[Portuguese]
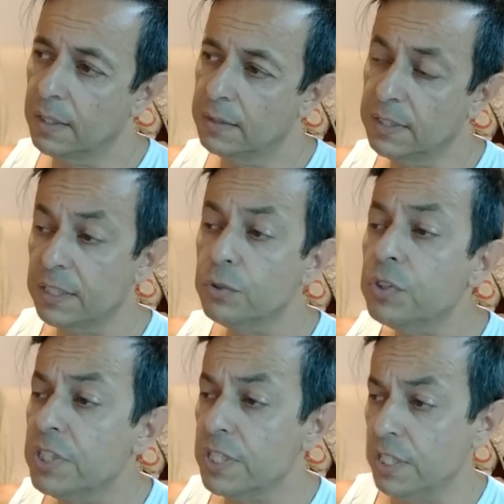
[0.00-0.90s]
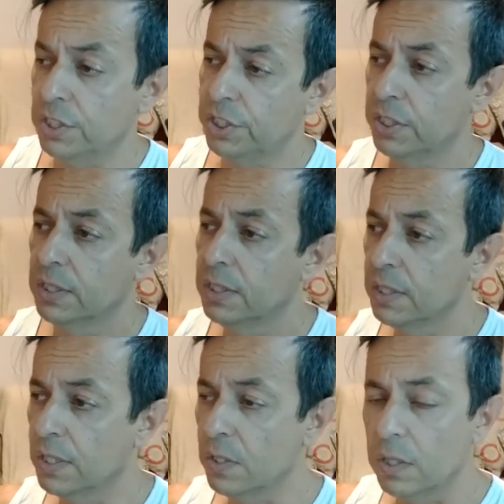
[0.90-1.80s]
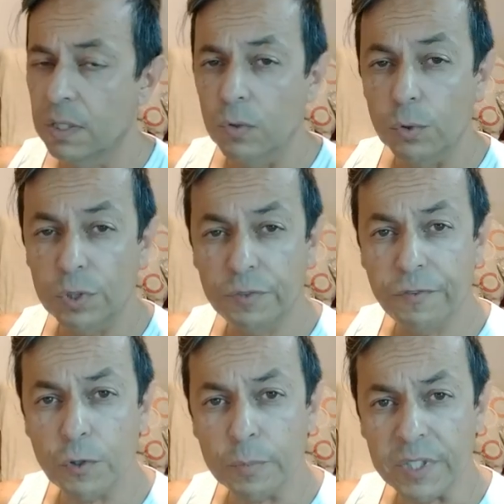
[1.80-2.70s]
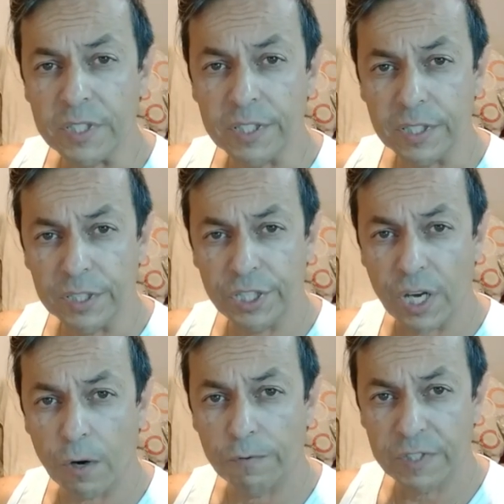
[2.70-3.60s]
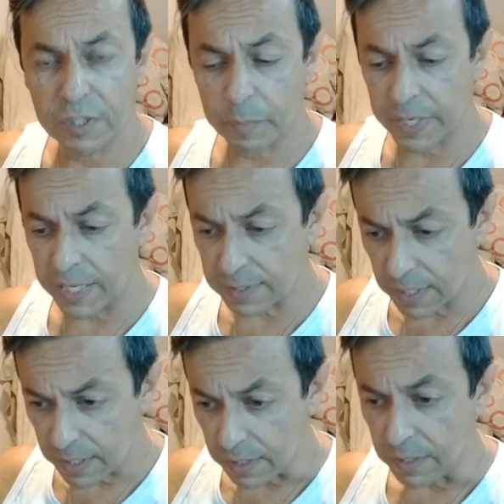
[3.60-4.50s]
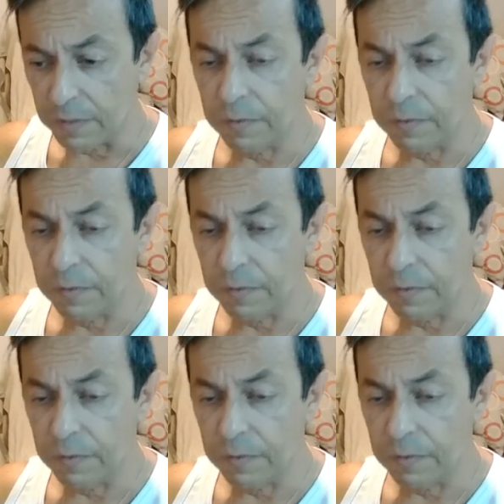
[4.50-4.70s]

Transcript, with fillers: diz o seguinte: os filmes de Elvis Presley